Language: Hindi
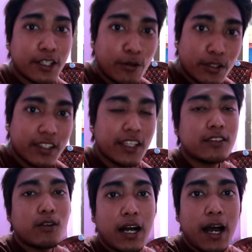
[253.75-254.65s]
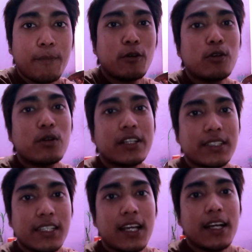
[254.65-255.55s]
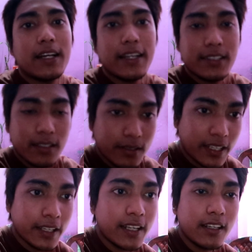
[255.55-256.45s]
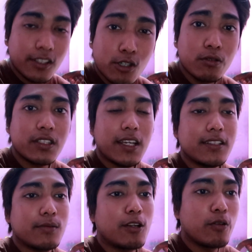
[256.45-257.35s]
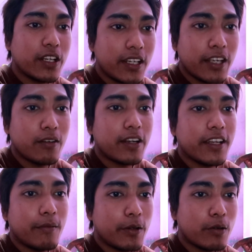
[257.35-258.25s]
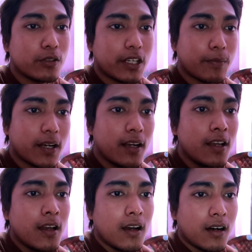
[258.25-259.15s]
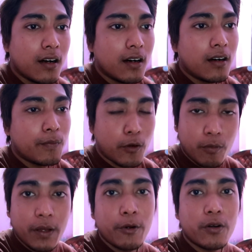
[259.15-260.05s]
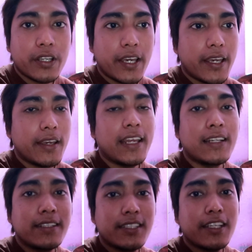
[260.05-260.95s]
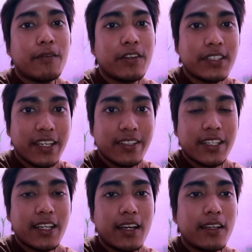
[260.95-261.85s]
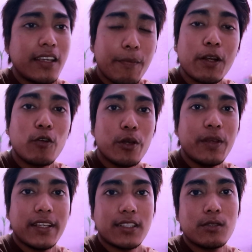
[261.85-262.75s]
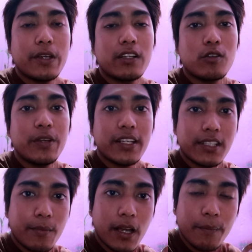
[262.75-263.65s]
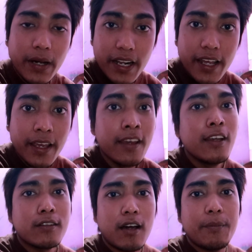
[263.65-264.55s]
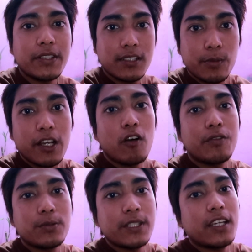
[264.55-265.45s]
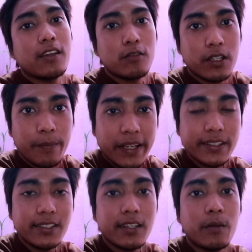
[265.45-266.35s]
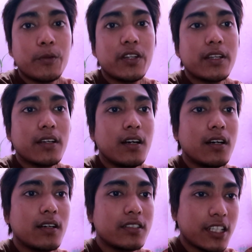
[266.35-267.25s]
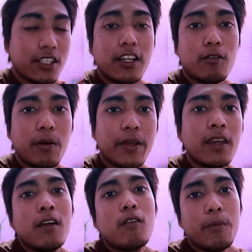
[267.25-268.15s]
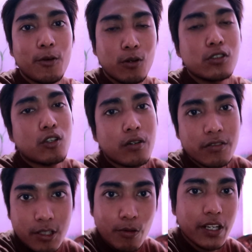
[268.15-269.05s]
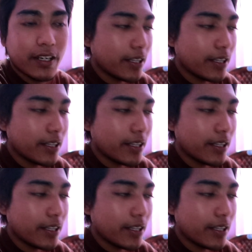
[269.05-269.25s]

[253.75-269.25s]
ए गुड थिंग तो आप लोगों का किसी का अगर ऐसा टेक्निकल इश्यूज है जिसमें लॉग इन नहीं हो रहा है या फिर कुछ आपका प्रॉब्लम हो गया है एल या फिर जे का या फिर कोई भी एस का जो भी एग्जाम का आप भरा है तो आप एस का ऑफिस में जाइए उधर बात कीजिए कंप्यूटर सेक्शन है वहाँ में हमें वो लोग सॉर्ट आउट जरूर कर